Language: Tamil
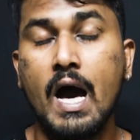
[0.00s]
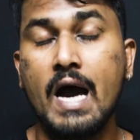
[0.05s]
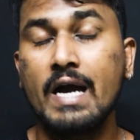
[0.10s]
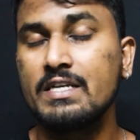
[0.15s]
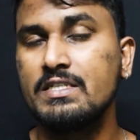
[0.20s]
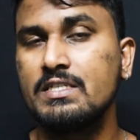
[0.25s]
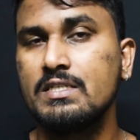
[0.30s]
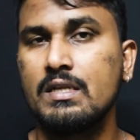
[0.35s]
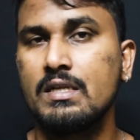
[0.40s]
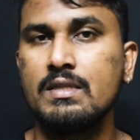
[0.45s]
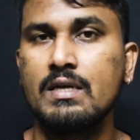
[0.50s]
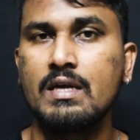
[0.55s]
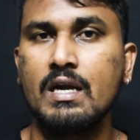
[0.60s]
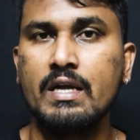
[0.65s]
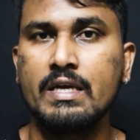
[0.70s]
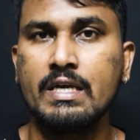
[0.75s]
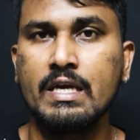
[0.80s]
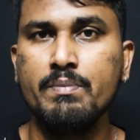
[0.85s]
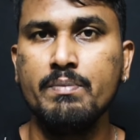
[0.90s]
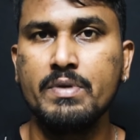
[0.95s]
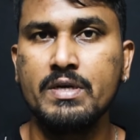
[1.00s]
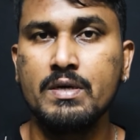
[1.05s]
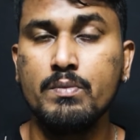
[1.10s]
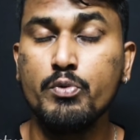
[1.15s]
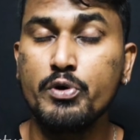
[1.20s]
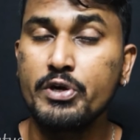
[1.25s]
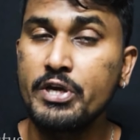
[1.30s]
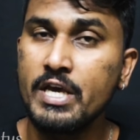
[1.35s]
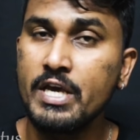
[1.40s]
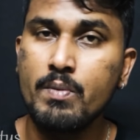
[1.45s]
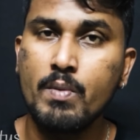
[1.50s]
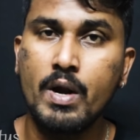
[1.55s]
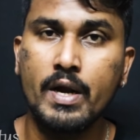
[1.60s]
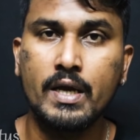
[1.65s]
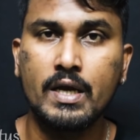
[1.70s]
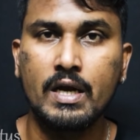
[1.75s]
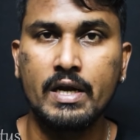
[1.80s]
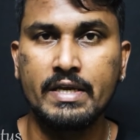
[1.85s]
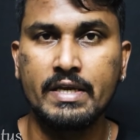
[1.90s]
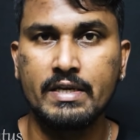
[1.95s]
ஆகச்சிறந்த கலைஞன் மிக
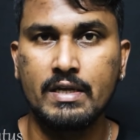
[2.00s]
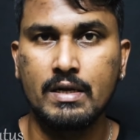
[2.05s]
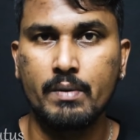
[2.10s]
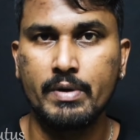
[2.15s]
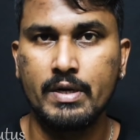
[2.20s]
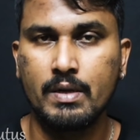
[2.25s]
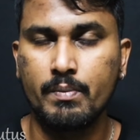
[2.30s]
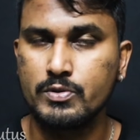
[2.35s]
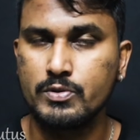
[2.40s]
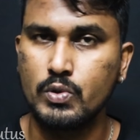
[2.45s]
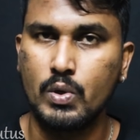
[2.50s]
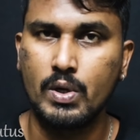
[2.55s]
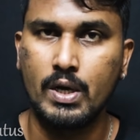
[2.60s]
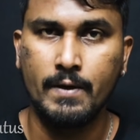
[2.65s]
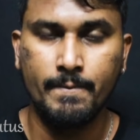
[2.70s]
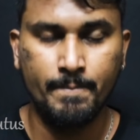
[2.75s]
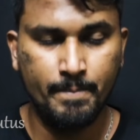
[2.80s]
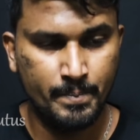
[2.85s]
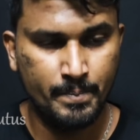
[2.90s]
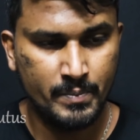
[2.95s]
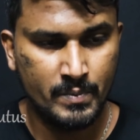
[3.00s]
முக்கியமான கலைஞர் அப்படின்னு நம்ம சொல்லலாம்